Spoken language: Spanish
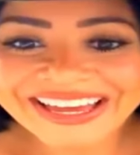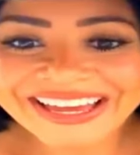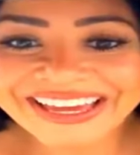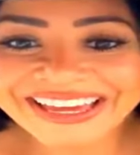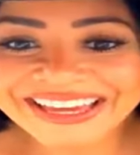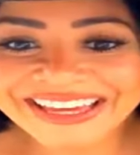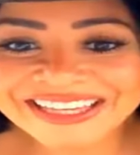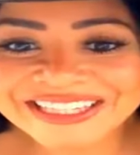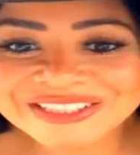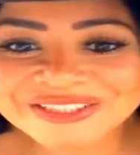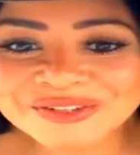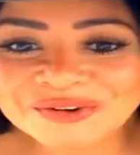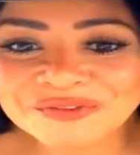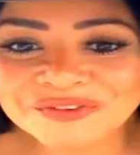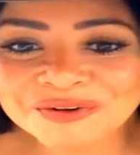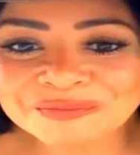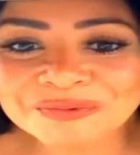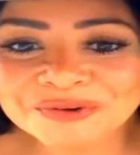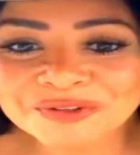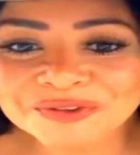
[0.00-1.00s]
Eh,
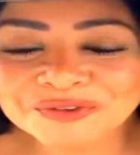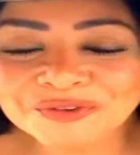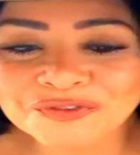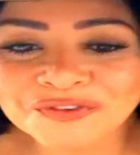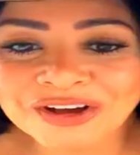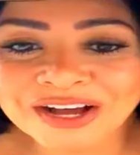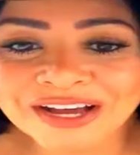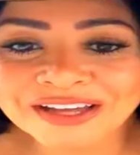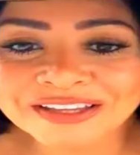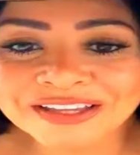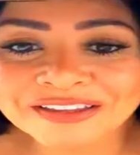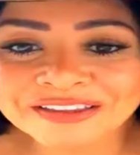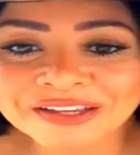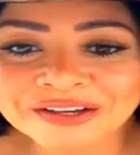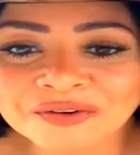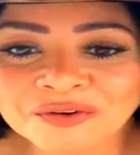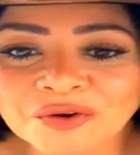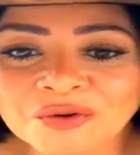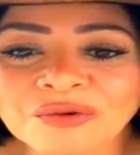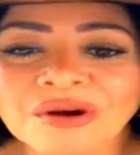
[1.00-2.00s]
sufro por tu faja
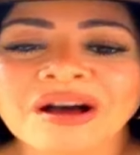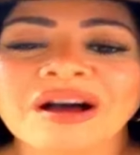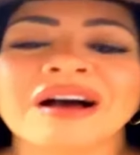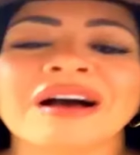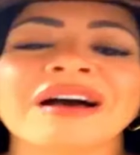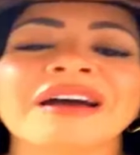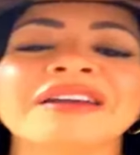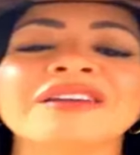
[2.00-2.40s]
desde Cuba.